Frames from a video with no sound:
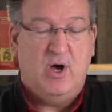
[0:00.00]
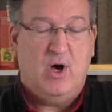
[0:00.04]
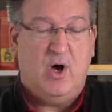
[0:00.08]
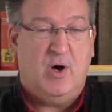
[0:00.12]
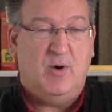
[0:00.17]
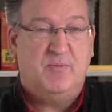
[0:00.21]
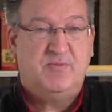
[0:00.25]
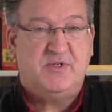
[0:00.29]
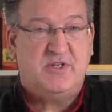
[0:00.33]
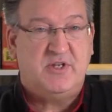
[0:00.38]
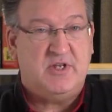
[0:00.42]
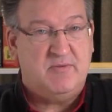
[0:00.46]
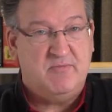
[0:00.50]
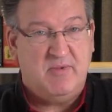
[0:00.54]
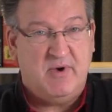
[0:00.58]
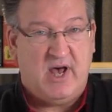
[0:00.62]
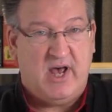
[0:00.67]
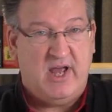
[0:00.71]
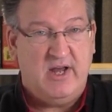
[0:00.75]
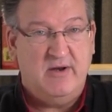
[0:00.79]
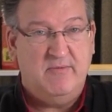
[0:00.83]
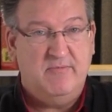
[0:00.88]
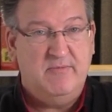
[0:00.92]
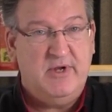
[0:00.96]
ob sie bei
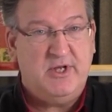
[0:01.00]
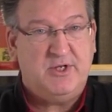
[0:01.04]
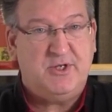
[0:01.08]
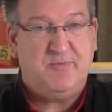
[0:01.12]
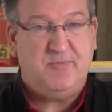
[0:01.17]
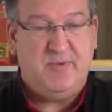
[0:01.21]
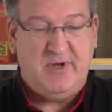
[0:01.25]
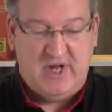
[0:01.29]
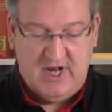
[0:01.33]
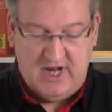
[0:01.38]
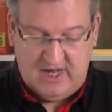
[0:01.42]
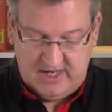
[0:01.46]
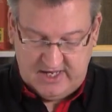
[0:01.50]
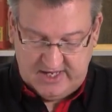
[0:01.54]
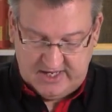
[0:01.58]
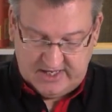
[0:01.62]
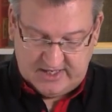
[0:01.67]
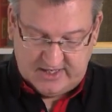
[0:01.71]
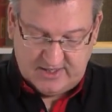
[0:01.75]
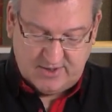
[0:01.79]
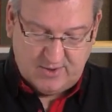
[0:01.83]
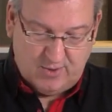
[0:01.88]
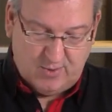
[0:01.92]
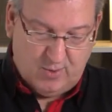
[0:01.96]
einem Mitspieler
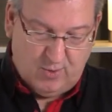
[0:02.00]
liegt